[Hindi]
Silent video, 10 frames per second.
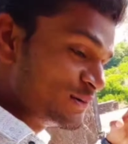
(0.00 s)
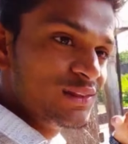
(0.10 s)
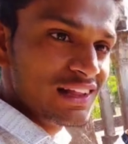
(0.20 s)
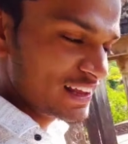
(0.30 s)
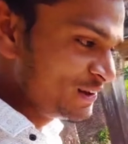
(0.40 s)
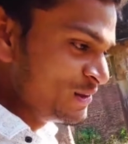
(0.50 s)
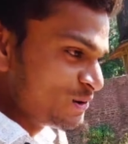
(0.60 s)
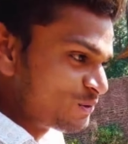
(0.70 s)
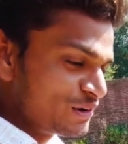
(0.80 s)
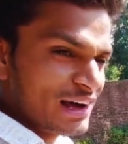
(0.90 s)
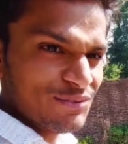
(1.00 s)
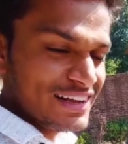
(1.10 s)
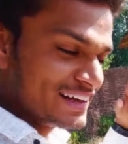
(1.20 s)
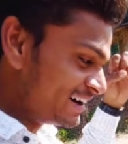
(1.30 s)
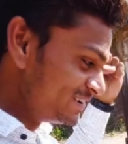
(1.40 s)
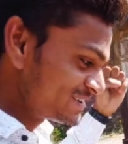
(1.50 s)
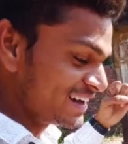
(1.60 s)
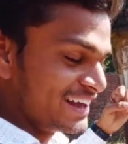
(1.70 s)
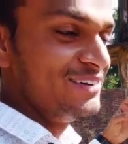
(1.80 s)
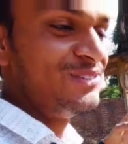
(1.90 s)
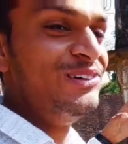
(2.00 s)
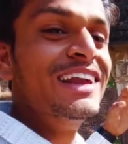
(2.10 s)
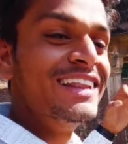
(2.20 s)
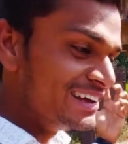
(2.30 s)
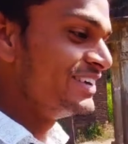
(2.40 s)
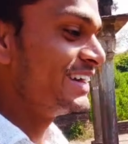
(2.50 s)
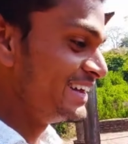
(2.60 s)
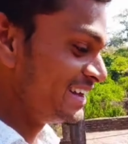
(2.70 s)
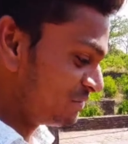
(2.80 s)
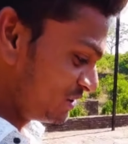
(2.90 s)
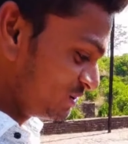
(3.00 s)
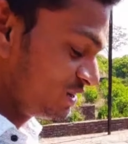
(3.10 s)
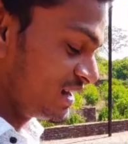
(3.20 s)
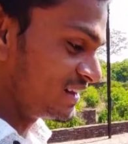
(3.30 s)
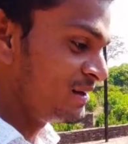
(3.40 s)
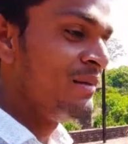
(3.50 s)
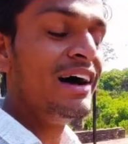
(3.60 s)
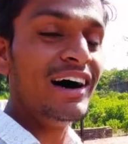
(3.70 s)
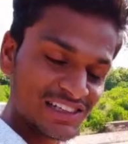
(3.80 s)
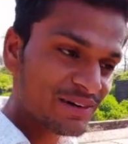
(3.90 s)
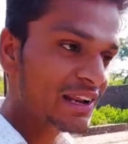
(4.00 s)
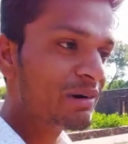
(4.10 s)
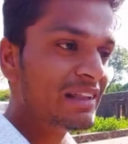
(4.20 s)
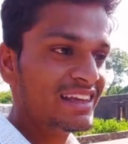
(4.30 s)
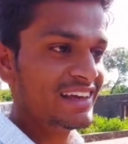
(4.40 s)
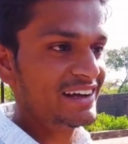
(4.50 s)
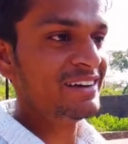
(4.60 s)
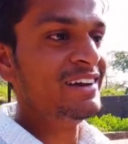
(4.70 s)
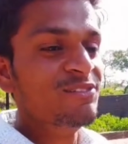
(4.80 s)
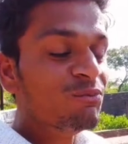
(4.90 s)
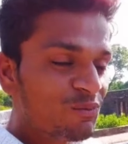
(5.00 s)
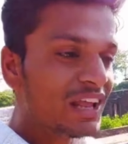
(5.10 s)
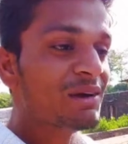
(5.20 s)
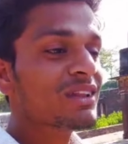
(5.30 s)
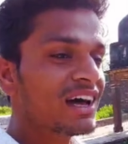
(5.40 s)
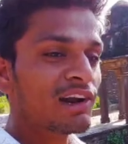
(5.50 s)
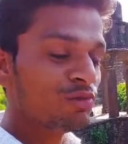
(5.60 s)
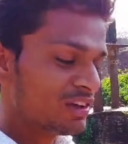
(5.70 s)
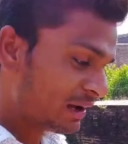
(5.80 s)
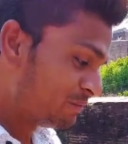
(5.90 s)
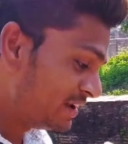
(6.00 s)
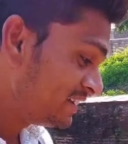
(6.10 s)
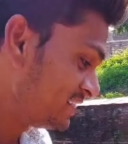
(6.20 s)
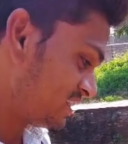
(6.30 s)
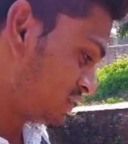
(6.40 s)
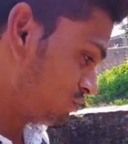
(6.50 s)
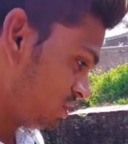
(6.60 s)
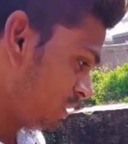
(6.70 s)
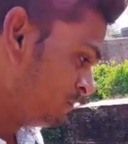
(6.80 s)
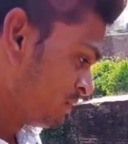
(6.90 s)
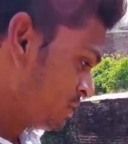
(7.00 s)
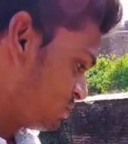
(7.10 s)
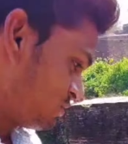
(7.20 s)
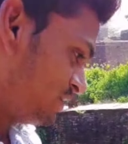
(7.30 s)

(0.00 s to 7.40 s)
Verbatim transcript: आला उदल थे उन्होंने अपनी अनुष्का यानी फूला देवी के लिए यहाँ पर युद्ध किया था हंसी वाली बात नहीं है यार प्रेम बता रहा हूँ जैसे आप फील कर सकते हो उसे तो